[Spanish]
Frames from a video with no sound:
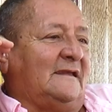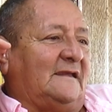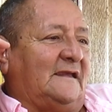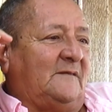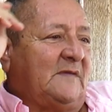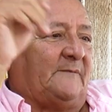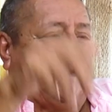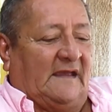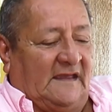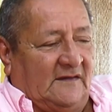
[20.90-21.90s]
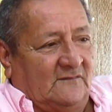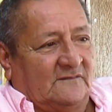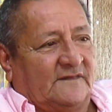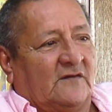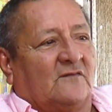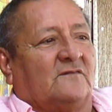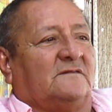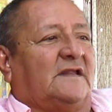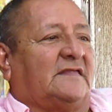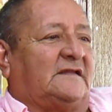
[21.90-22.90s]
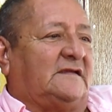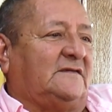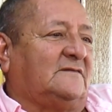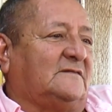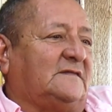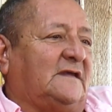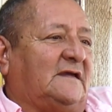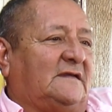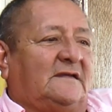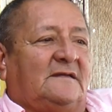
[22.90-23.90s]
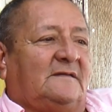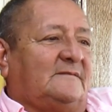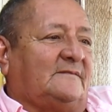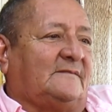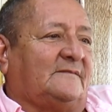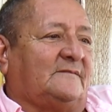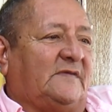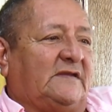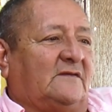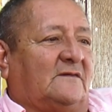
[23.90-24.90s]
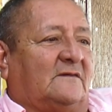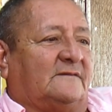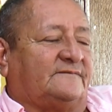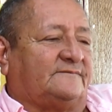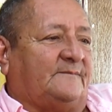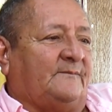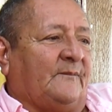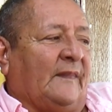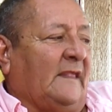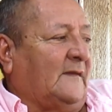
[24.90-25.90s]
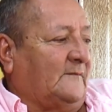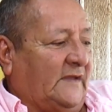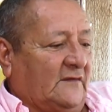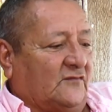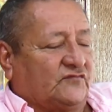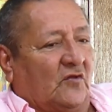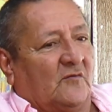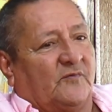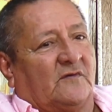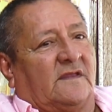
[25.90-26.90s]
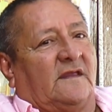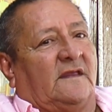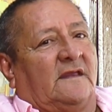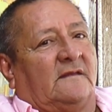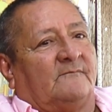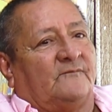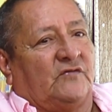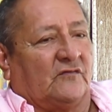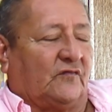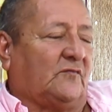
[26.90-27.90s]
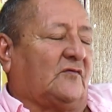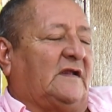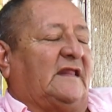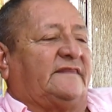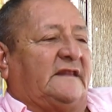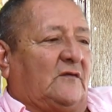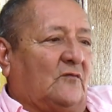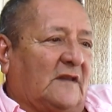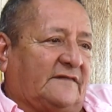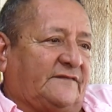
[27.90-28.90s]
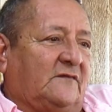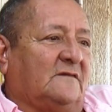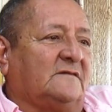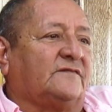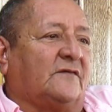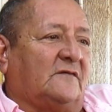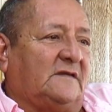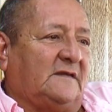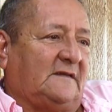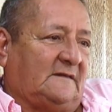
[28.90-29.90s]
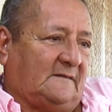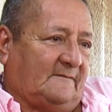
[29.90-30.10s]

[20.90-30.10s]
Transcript: Y me pegué en un dedo con un ladrillo y de ahí vino, vino todo porque yo sufro de la circulación, soy